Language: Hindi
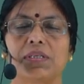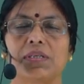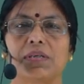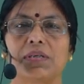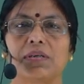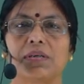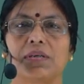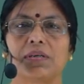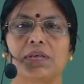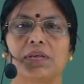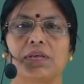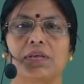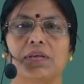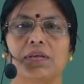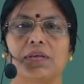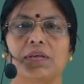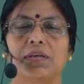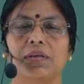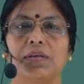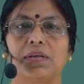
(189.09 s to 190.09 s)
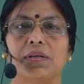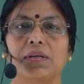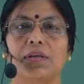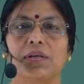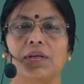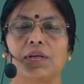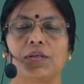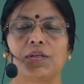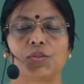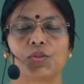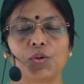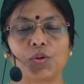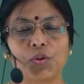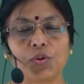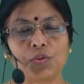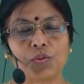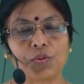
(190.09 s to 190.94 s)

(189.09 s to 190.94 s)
थे तो